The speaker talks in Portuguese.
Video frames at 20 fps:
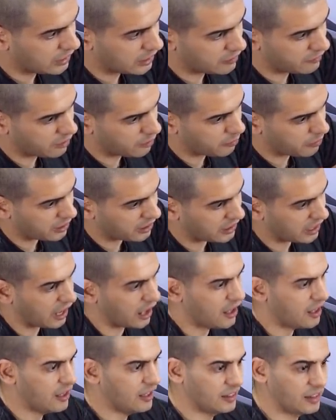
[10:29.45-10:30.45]
Ele vem para
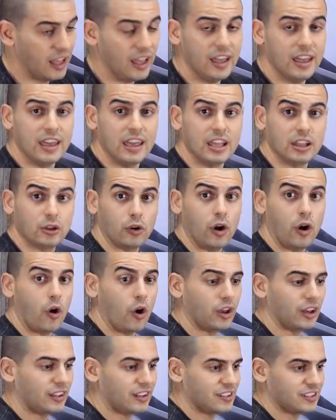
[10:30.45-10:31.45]
cá, né? Então a
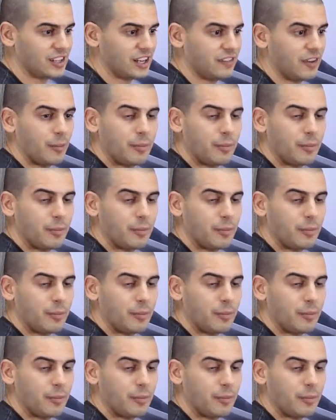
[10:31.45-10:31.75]
roda traseira